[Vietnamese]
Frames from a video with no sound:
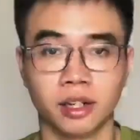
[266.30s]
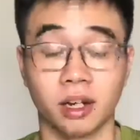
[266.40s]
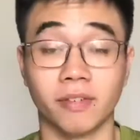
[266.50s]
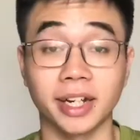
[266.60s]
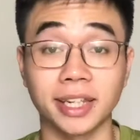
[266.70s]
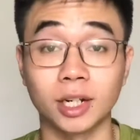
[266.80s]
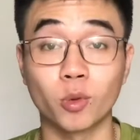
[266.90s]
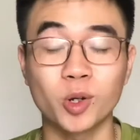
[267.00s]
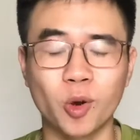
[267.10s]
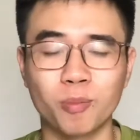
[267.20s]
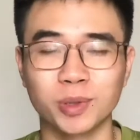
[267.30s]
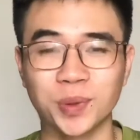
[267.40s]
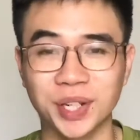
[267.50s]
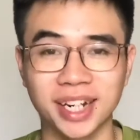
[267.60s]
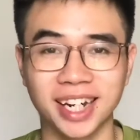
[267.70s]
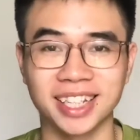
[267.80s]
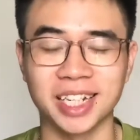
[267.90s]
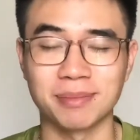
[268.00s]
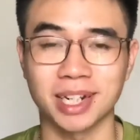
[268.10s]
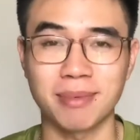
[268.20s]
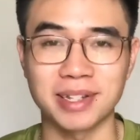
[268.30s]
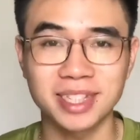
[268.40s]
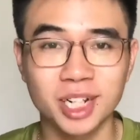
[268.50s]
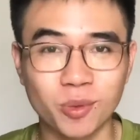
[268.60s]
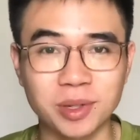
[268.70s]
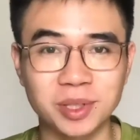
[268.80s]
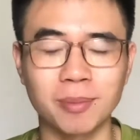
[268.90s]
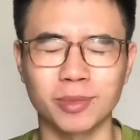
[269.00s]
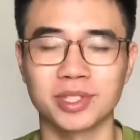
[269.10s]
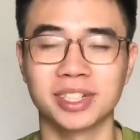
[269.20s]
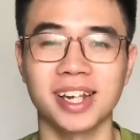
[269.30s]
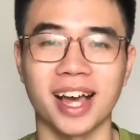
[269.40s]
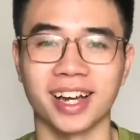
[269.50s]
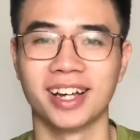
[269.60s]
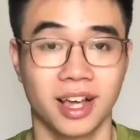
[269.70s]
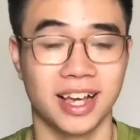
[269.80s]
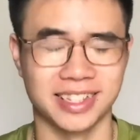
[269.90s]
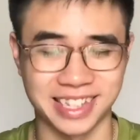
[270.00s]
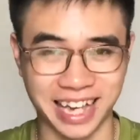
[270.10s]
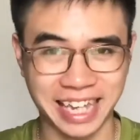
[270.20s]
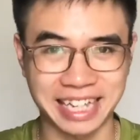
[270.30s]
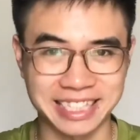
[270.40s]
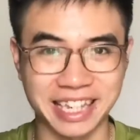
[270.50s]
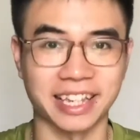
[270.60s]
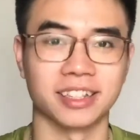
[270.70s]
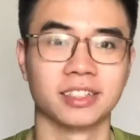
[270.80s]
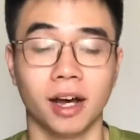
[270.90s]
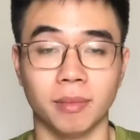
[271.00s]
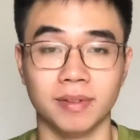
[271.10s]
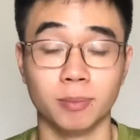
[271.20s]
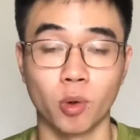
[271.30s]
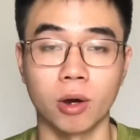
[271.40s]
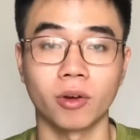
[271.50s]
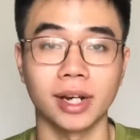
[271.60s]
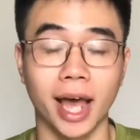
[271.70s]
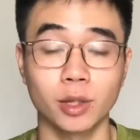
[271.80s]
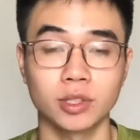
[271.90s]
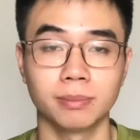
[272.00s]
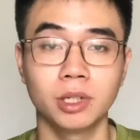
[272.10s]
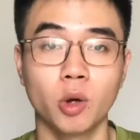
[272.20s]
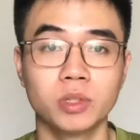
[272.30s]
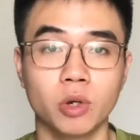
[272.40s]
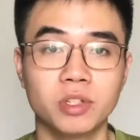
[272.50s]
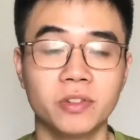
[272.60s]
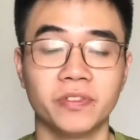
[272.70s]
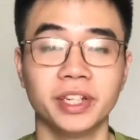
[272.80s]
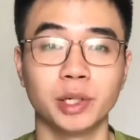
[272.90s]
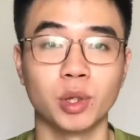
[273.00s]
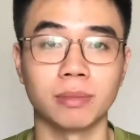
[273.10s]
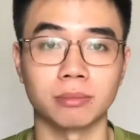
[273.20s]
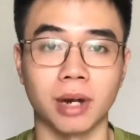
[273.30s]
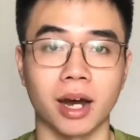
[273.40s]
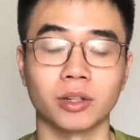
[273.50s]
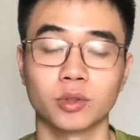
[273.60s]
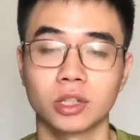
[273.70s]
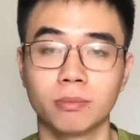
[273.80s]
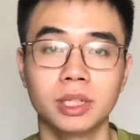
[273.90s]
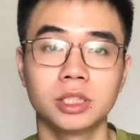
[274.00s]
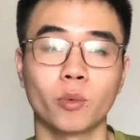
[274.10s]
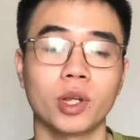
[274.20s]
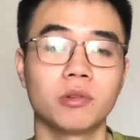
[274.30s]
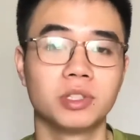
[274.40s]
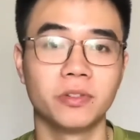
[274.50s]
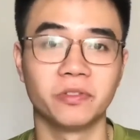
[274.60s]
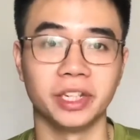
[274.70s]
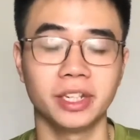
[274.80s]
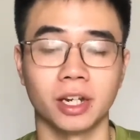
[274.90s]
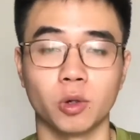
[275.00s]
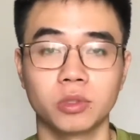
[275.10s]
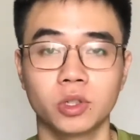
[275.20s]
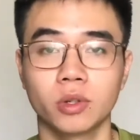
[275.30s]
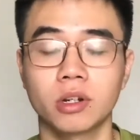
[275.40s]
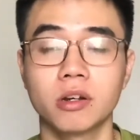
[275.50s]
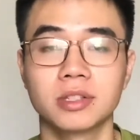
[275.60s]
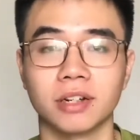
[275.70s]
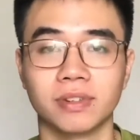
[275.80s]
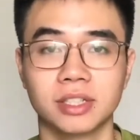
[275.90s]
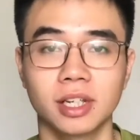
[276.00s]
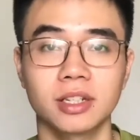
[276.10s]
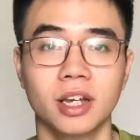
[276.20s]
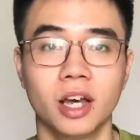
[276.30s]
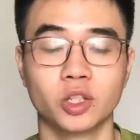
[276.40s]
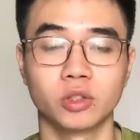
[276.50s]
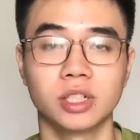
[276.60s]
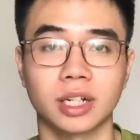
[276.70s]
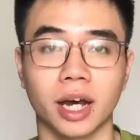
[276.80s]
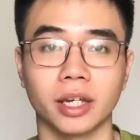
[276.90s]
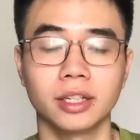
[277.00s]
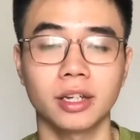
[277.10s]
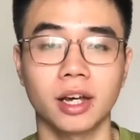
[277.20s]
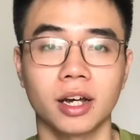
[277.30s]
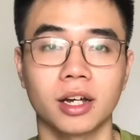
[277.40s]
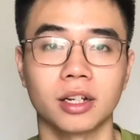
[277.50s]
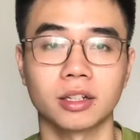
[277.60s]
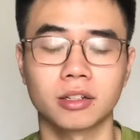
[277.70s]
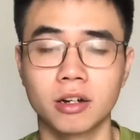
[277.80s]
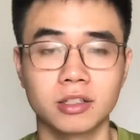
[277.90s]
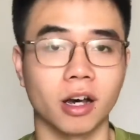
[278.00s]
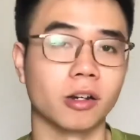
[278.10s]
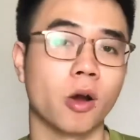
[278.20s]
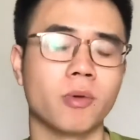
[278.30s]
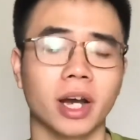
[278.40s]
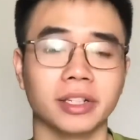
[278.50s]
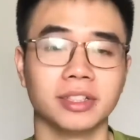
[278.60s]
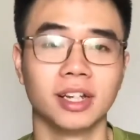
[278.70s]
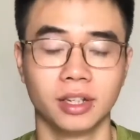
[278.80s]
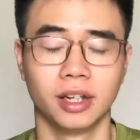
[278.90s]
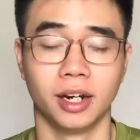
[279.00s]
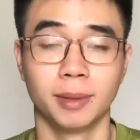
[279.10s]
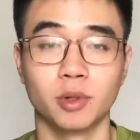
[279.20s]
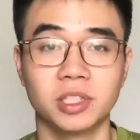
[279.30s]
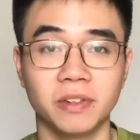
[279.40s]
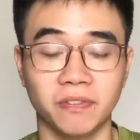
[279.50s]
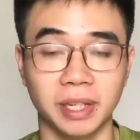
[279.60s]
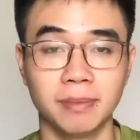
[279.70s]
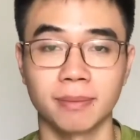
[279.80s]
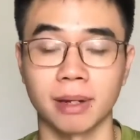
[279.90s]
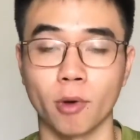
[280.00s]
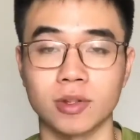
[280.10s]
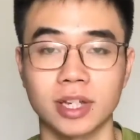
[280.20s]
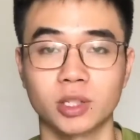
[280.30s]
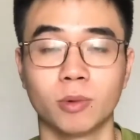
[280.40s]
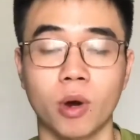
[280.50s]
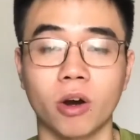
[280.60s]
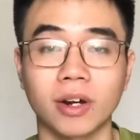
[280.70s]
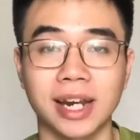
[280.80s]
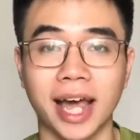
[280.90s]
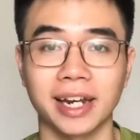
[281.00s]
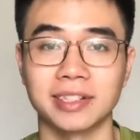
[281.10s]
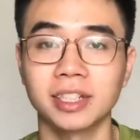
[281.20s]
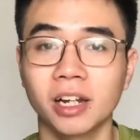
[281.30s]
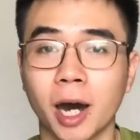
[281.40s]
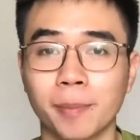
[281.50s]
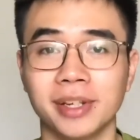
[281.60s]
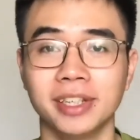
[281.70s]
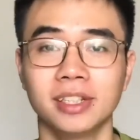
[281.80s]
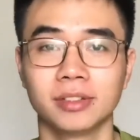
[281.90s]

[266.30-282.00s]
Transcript: và cái tính năng cuối cùng mà tôi nghĩ đây là tính năng mà các bạn rất là quan tâm đó chính là giá thành rẻ bởi vì một khoa học online tôi sẽ mất không nhiều chi phí để thuê mặt bằng tôi sẽ không mất nhiều quá nhiều chi phí để đầu tư cho những cơ sở vật chất cho những cái uh, cơ sở cồng cành nên một chi phí mà các bạn bỏ ra cho một khoa học online là rất là hợp lý